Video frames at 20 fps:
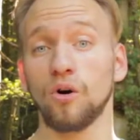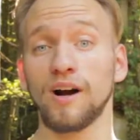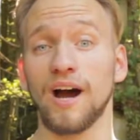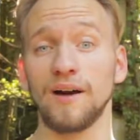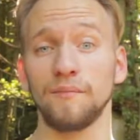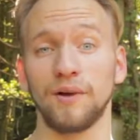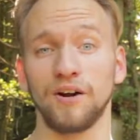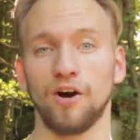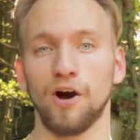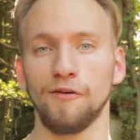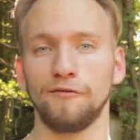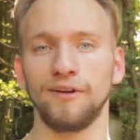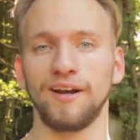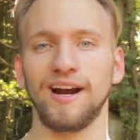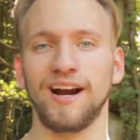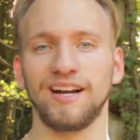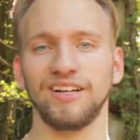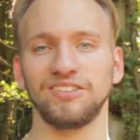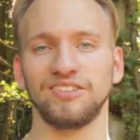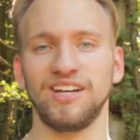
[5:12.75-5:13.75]
Unge hat man
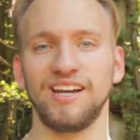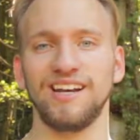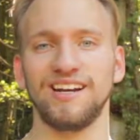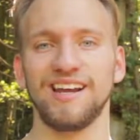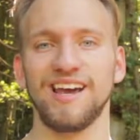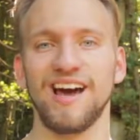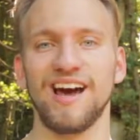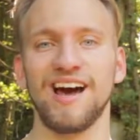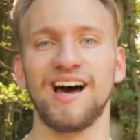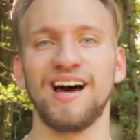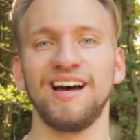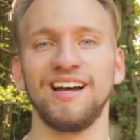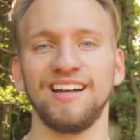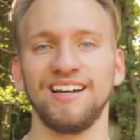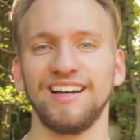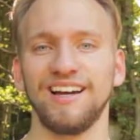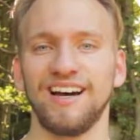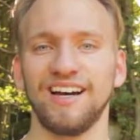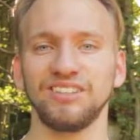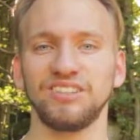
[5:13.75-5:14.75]
häufiger gesehen, der
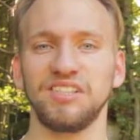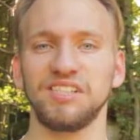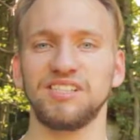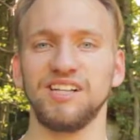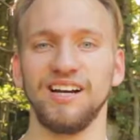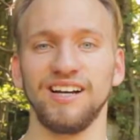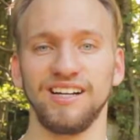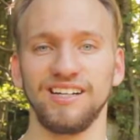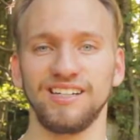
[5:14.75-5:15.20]
hat sich dann